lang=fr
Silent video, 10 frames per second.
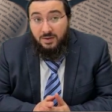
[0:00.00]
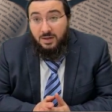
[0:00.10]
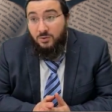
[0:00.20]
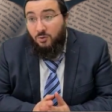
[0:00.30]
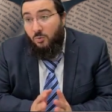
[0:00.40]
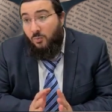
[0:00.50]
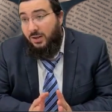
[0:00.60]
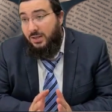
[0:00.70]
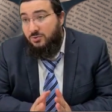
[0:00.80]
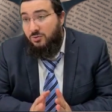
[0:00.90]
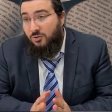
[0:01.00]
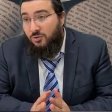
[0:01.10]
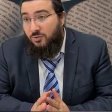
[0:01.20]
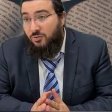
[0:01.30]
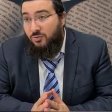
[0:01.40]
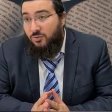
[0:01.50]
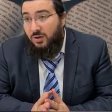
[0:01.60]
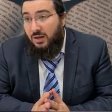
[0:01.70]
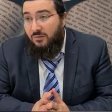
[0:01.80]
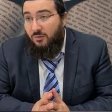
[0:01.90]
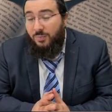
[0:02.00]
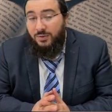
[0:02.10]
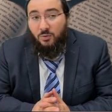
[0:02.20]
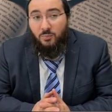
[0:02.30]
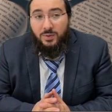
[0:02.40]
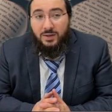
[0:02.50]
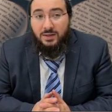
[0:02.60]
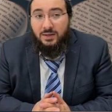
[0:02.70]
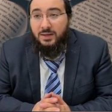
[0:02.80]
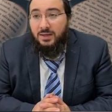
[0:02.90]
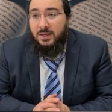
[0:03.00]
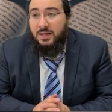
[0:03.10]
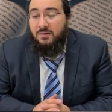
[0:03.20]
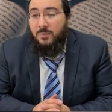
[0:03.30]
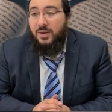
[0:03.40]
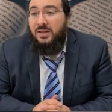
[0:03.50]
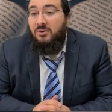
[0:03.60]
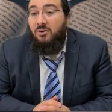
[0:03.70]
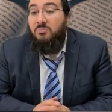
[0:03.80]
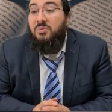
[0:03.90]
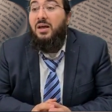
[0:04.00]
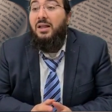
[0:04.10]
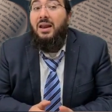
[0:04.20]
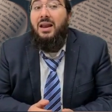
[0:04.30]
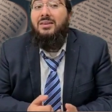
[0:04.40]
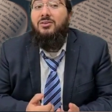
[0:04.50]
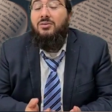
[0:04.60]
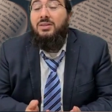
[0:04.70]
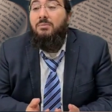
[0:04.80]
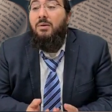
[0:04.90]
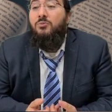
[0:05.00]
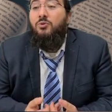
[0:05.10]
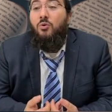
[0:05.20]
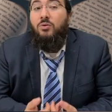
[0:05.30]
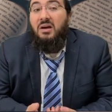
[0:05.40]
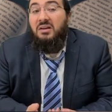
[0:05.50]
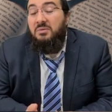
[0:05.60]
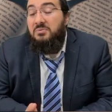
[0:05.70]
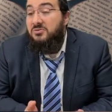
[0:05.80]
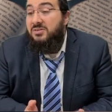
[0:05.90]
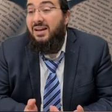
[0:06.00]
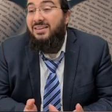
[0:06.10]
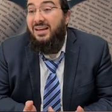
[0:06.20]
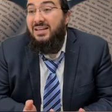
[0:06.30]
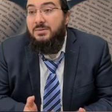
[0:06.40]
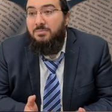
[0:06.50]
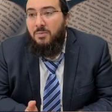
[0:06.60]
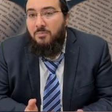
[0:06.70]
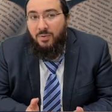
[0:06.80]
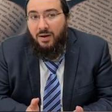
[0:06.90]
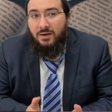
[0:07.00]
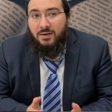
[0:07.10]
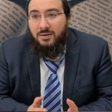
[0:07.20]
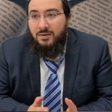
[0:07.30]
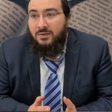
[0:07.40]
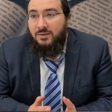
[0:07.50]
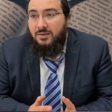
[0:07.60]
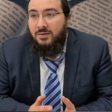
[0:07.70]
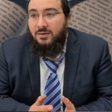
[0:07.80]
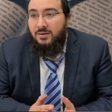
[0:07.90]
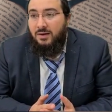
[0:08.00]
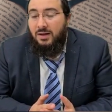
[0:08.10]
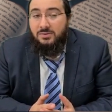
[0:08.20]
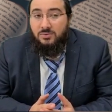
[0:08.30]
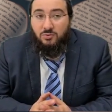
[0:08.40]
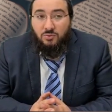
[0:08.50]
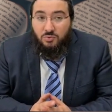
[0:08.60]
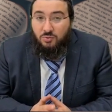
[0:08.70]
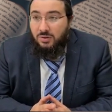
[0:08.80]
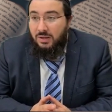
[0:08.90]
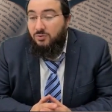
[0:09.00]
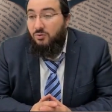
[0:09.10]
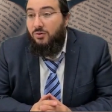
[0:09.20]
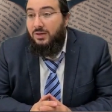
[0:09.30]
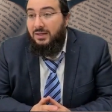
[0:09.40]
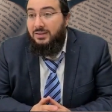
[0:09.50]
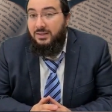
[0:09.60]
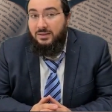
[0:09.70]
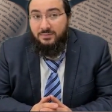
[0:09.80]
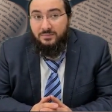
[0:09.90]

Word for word: donc, au moins, il est sûr qu'elles ne vont pas tromper. Il va pas être Bichlal à tenter même de regarder, parce que ça ne l'intéresse même pas à ce eunuque-là de regarder